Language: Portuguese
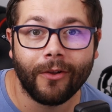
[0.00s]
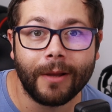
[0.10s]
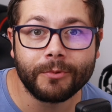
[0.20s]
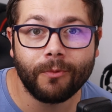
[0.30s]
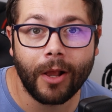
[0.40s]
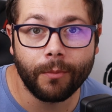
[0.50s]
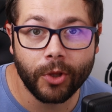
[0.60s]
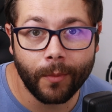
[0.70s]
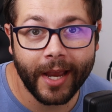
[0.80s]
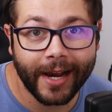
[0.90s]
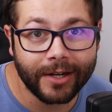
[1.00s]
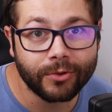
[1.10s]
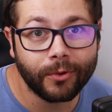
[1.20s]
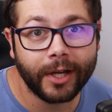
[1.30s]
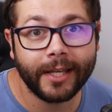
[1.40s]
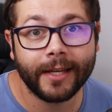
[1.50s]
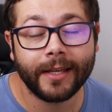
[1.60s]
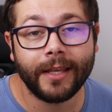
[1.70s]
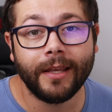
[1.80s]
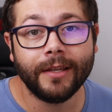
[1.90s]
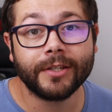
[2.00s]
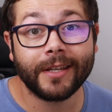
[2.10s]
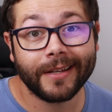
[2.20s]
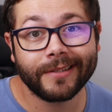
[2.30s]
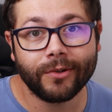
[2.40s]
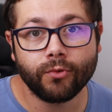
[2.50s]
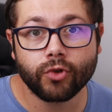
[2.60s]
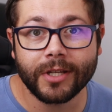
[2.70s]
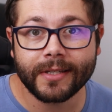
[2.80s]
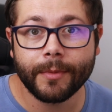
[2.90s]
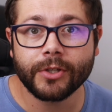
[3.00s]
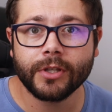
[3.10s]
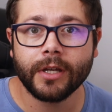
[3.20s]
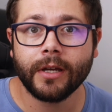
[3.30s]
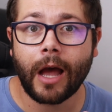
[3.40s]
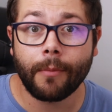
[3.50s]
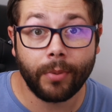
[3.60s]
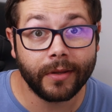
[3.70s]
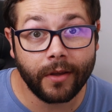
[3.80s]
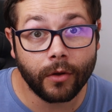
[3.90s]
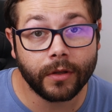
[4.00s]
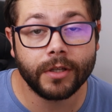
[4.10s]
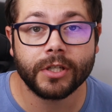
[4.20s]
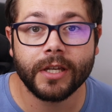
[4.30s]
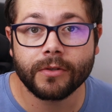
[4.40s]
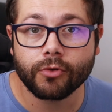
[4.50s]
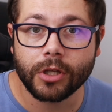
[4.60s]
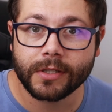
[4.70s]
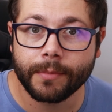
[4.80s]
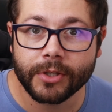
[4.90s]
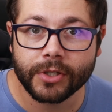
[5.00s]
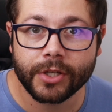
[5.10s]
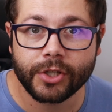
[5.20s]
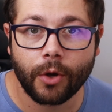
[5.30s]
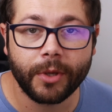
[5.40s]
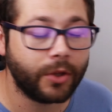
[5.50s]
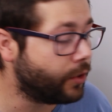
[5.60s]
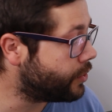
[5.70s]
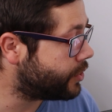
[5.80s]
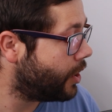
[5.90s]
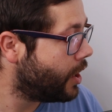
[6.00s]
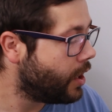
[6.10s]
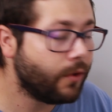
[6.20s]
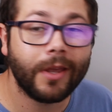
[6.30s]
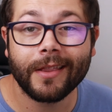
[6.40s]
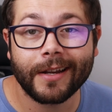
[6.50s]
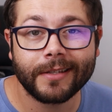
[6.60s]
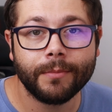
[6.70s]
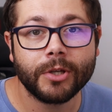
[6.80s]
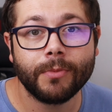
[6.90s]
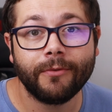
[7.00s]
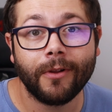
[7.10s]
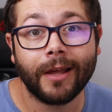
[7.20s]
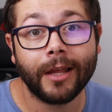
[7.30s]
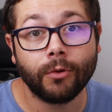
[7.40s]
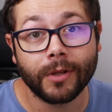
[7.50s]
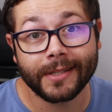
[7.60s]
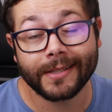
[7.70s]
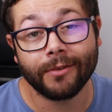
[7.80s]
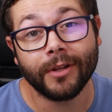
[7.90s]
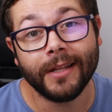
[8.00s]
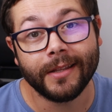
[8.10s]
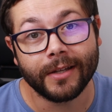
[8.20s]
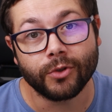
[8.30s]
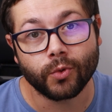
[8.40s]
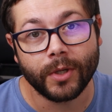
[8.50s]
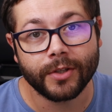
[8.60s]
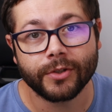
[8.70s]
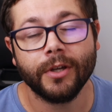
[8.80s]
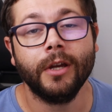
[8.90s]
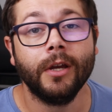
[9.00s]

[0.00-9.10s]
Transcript: Olá pessoal, o meu nome é Carlos Correia e esqueçam os lançamentos da Apple de ontem, esqueçam os lançamentos da Xiaomi de hoje e o que interessa mesmo é falar da atualização da Nintendo Switch,